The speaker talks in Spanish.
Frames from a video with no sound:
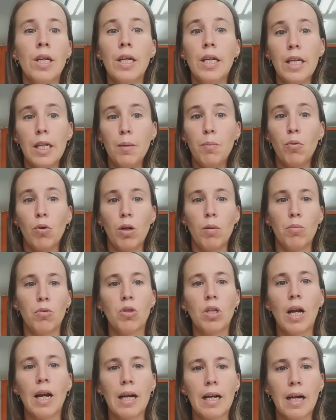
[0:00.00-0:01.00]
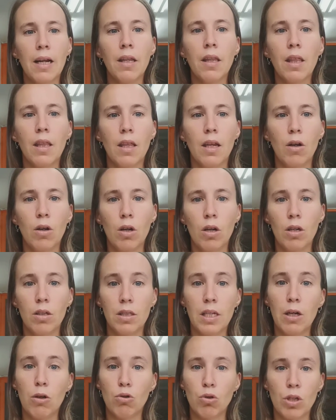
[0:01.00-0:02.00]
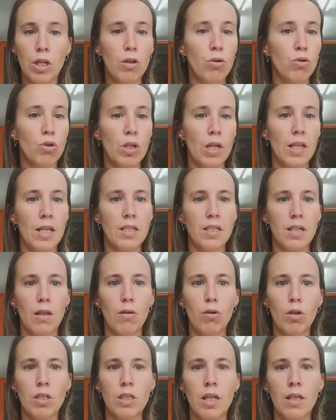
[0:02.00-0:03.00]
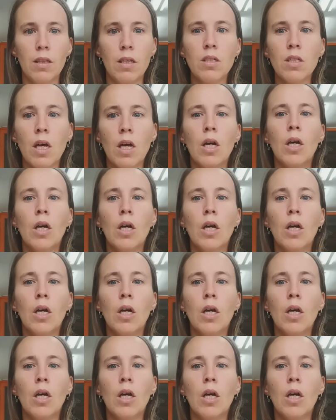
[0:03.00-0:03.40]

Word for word: y ponemos al alcance de los niños, niñas y adolescentes